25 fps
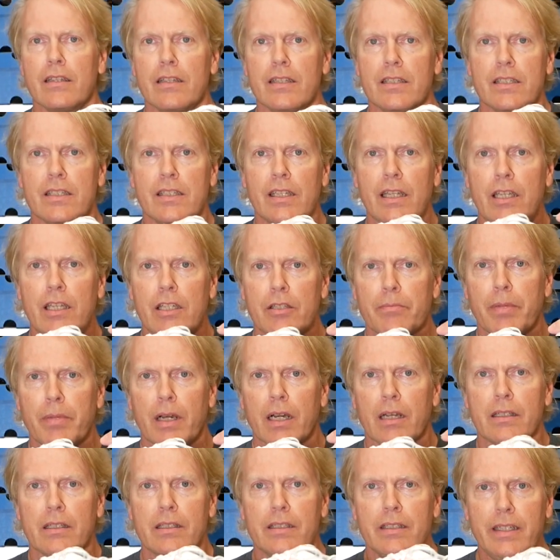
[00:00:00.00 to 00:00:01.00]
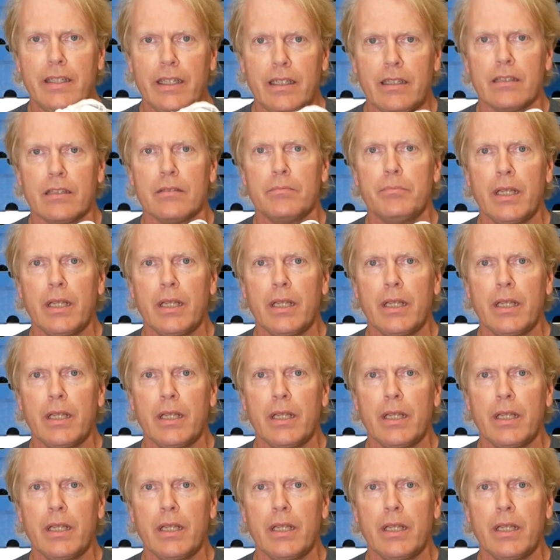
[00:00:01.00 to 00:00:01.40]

sichtbar dicke